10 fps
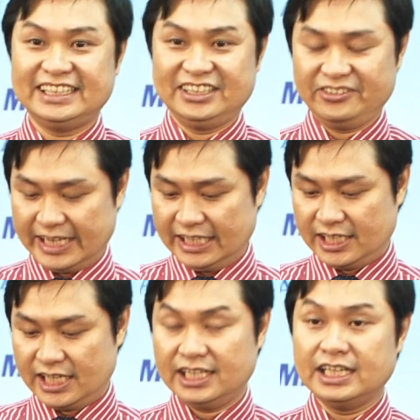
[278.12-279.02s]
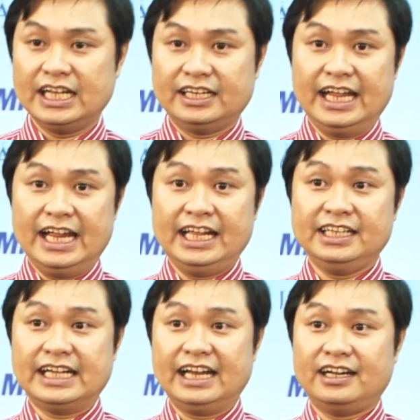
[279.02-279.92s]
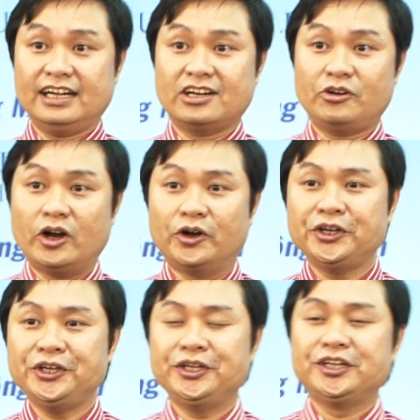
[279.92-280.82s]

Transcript: như vậy thì để trả lời câu hỏi